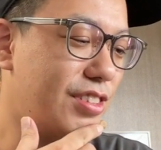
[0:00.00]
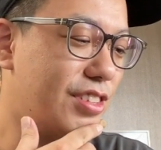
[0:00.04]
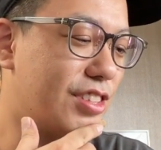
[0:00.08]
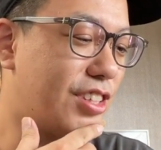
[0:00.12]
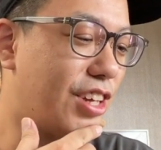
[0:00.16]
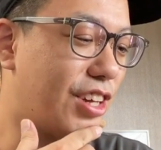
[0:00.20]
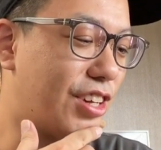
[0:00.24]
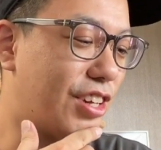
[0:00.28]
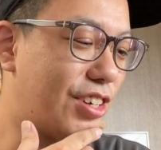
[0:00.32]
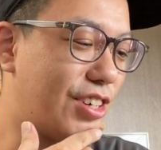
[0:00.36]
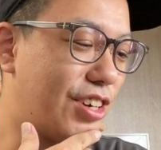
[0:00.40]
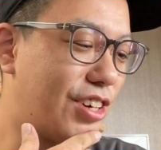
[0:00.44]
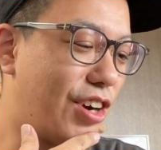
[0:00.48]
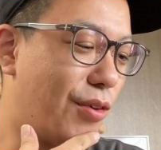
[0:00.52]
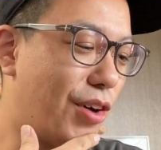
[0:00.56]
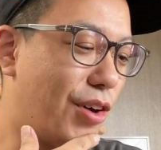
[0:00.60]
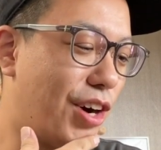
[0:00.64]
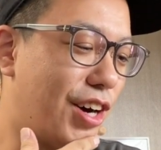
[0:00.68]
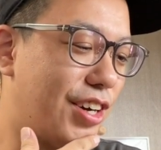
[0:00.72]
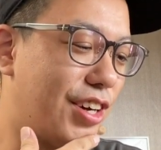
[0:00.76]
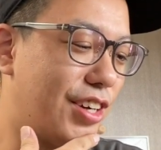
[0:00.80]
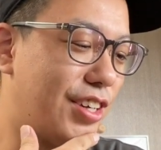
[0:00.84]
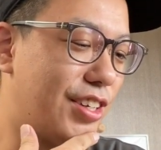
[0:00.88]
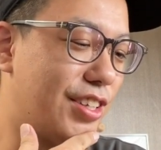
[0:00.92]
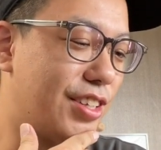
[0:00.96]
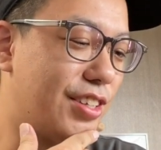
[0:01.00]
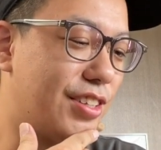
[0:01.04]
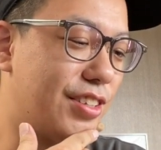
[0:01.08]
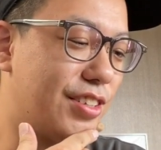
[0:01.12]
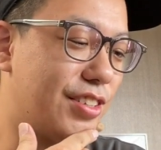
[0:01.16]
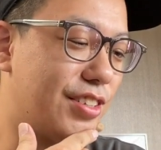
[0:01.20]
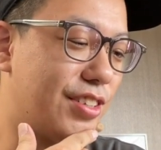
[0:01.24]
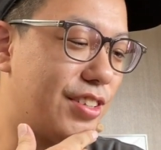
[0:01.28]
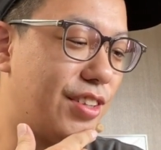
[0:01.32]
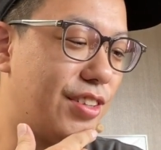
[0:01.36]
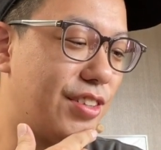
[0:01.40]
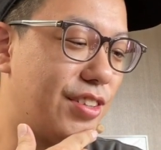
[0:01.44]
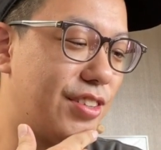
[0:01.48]
結果は
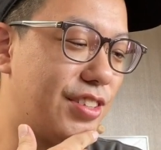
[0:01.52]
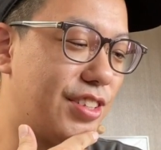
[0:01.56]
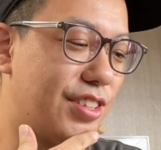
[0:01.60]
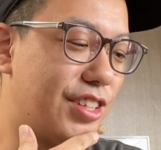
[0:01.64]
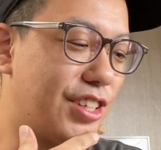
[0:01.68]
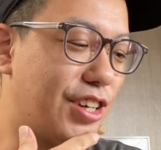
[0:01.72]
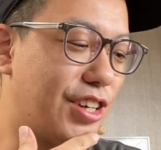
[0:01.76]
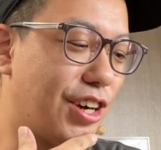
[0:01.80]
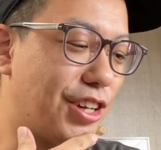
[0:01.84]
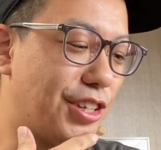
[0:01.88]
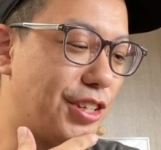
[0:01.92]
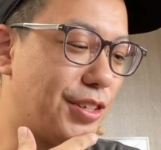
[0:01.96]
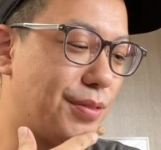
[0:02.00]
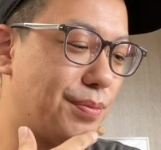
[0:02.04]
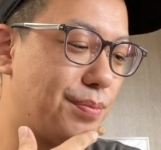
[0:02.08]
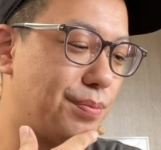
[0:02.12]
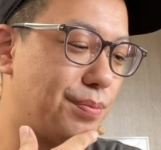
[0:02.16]
いかに。